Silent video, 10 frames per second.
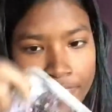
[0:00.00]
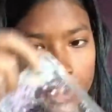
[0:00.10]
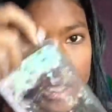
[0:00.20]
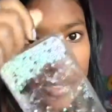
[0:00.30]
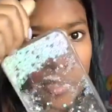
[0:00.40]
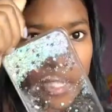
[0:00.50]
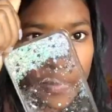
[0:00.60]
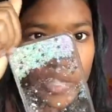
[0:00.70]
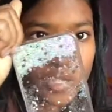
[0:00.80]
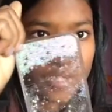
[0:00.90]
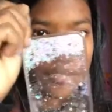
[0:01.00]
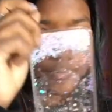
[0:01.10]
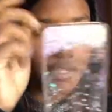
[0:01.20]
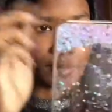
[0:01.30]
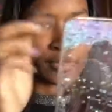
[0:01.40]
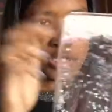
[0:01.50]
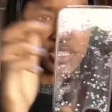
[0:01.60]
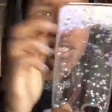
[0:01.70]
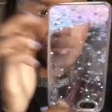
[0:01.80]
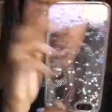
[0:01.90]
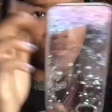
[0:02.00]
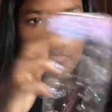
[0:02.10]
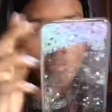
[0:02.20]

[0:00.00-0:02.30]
sì veramente è bellissimo